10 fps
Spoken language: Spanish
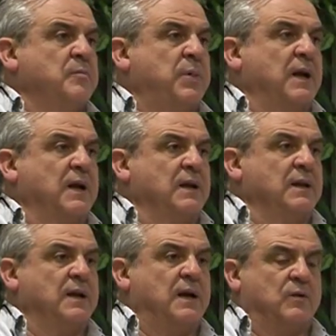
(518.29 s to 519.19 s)
para que el
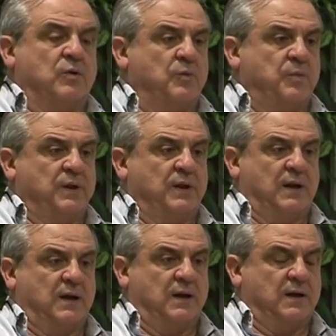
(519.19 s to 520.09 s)
día cuando empiece
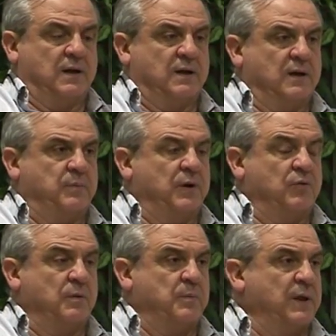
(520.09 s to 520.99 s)
el
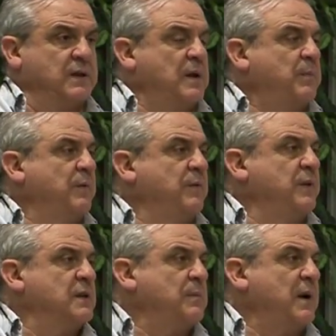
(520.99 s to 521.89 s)
playoff, que me parece que es la primer
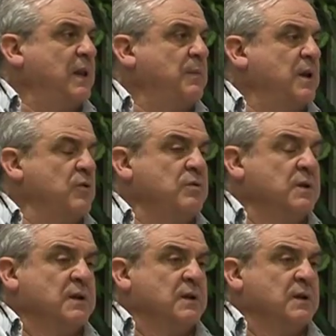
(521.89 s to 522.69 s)
fin de semana de mayo,